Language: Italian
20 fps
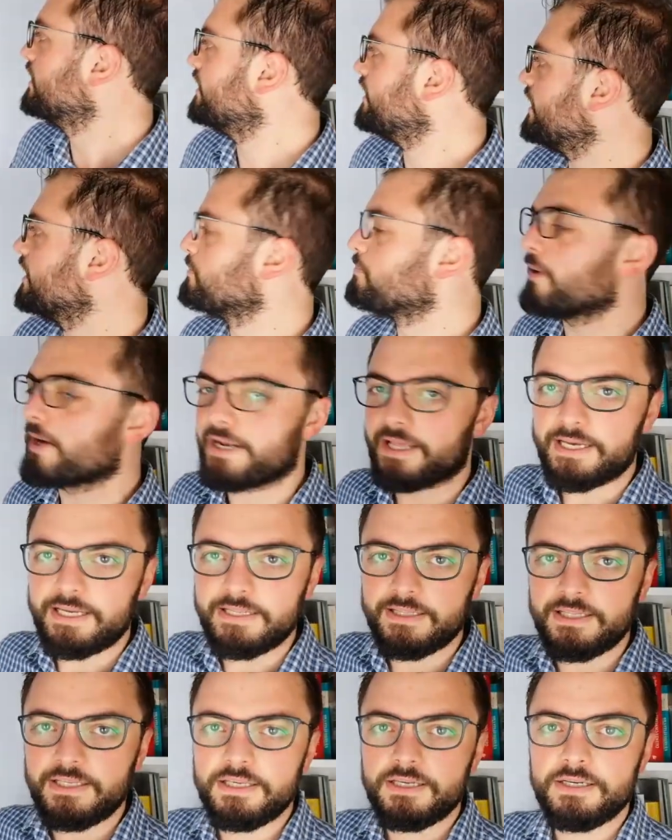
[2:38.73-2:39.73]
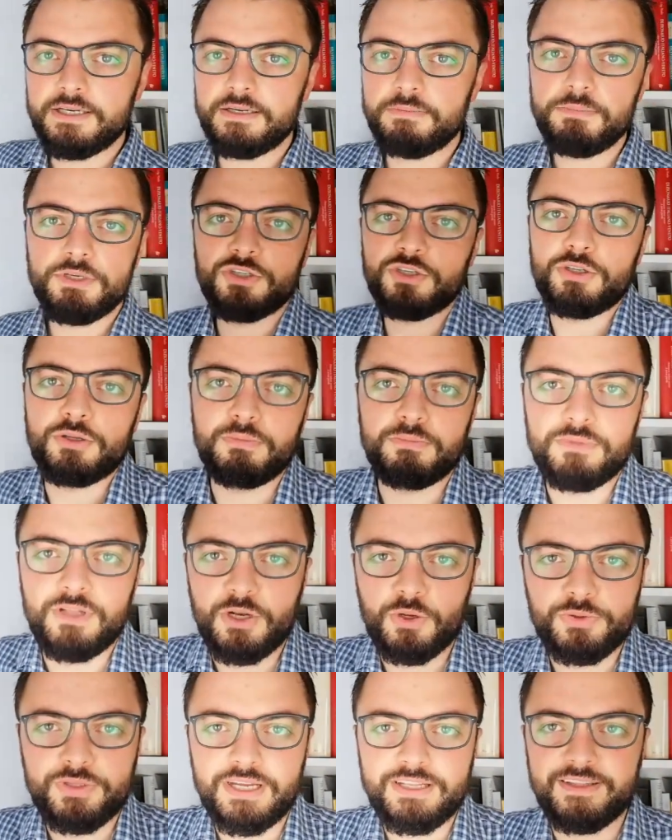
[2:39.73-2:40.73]
e i parenti mi sono
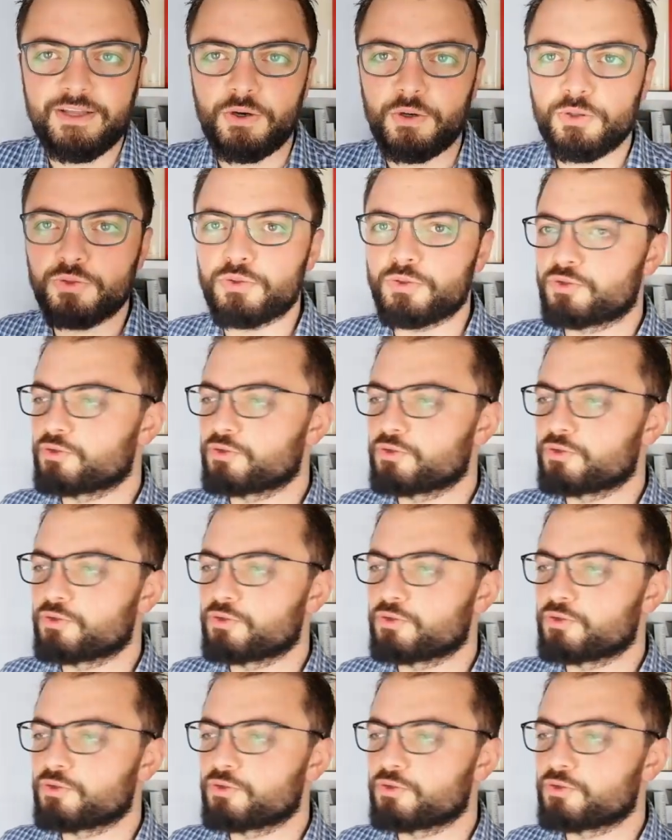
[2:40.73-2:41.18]
dell'88